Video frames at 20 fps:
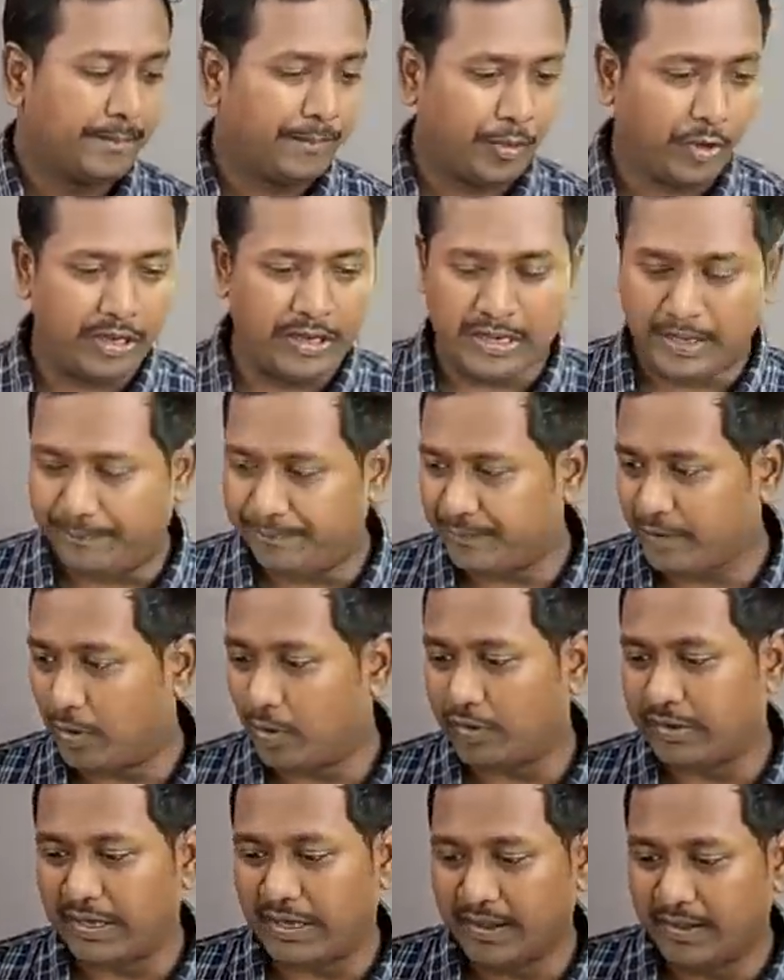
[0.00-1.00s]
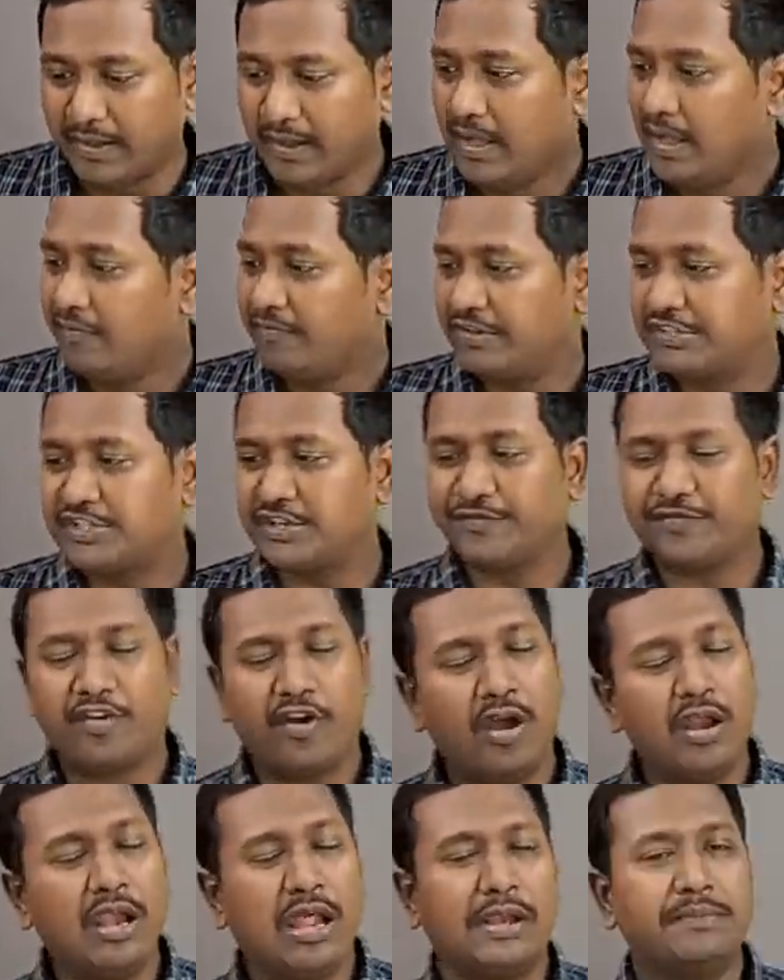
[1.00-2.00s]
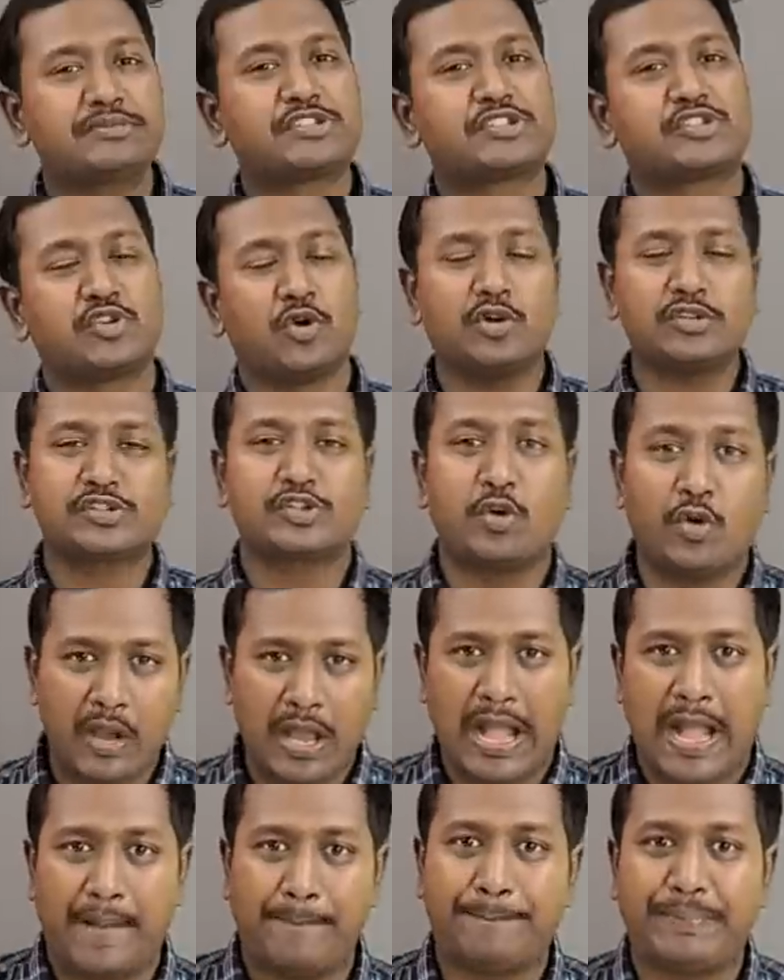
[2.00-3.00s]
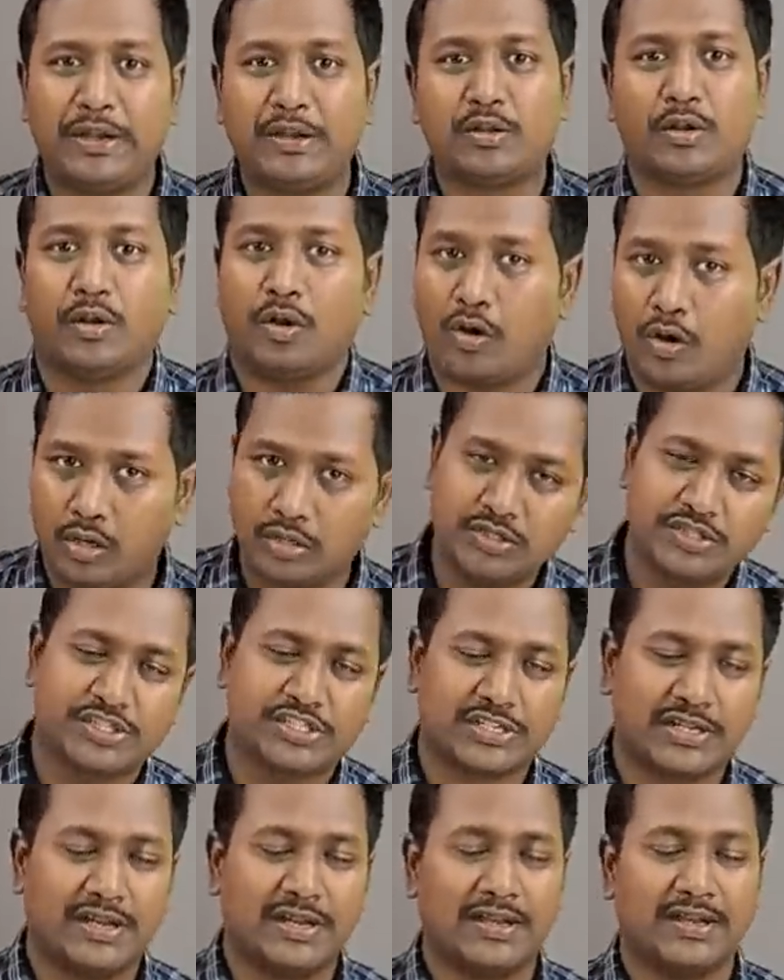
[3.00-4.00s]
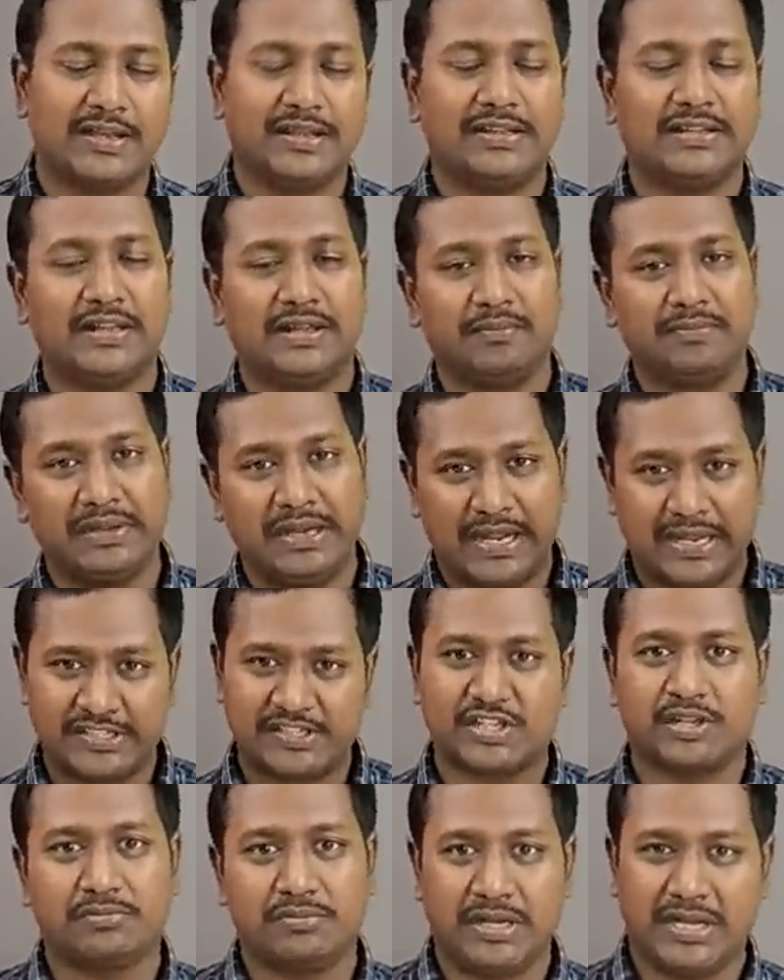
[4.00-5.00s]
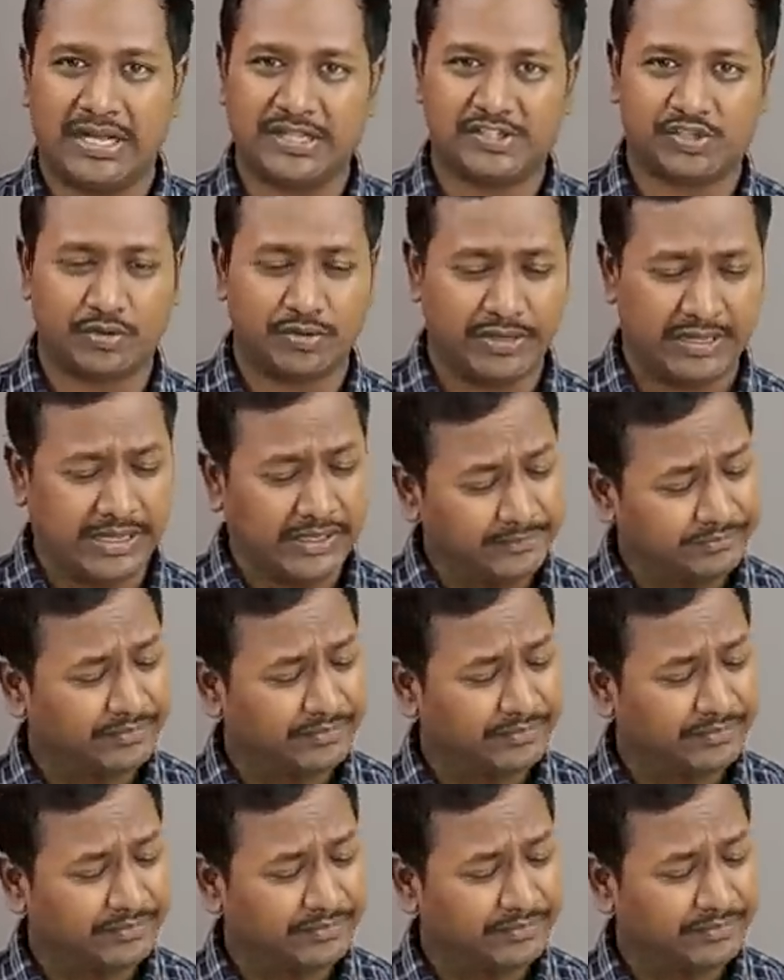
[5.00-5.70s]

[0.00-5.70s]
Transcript: போயிடலாம் ஓகே ஃபர்ஸ்ட் ஆஃப் ஆல் ஐ எம் ஸோ ஸோ ஹாப்பி டு லான்ச் இந்த மீனாட்சன் மீனாட்சியோடைய